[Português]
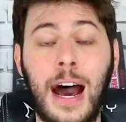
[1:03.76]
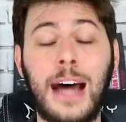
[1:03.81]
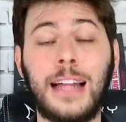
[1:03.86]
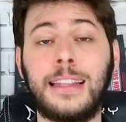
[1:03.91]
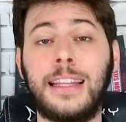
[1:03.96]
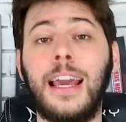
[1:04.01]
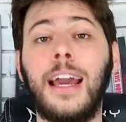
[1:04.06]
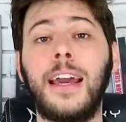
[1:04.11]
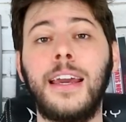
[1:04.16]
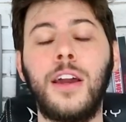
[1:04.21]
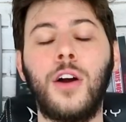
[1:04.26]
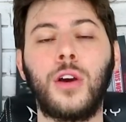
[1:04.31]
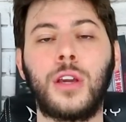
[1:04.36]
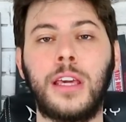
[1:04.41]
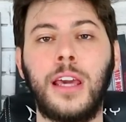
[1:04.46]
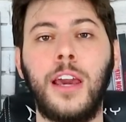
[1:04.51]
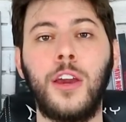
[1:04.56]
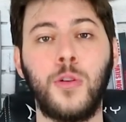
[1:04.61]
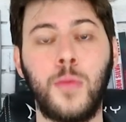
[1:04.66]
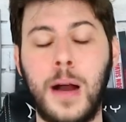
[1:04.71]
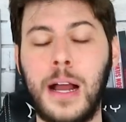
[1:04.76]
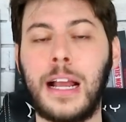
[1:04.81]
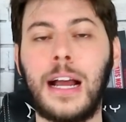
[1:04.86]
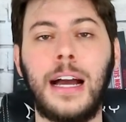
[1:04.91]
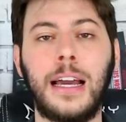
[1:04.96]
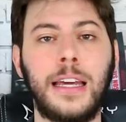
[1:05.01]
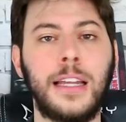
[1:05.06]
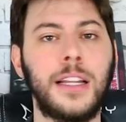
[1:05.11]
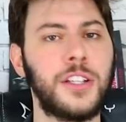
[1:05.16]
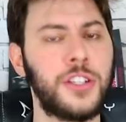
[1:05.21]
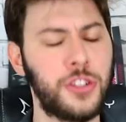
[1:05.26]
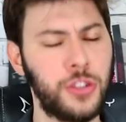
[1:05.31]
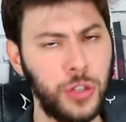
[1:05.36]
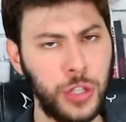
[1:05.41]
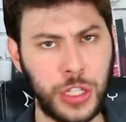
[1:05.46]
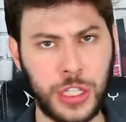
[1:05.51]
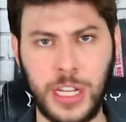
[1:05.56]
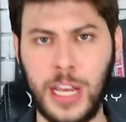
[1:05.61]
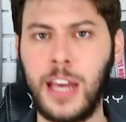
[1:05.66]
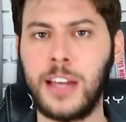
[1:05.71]
Até aí, ok, uma carreira de
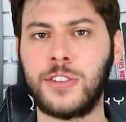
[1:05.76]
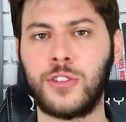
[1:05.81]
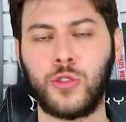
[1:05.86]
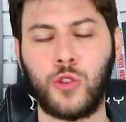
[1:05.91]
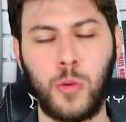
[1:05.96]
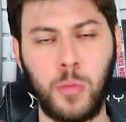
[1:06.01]
sucesso,